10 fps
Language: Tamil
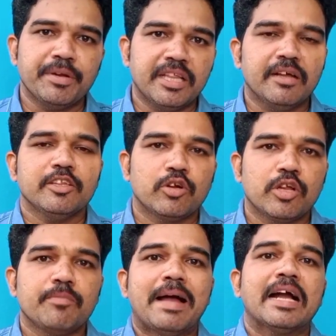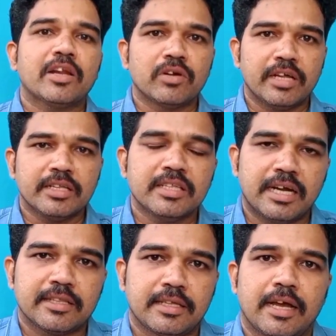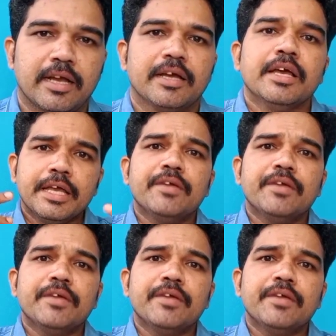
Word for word: கம்பெனி தான் இதோட பேக்ரவுண்ட்லேருந்து இதை நடத்துகிறாங்க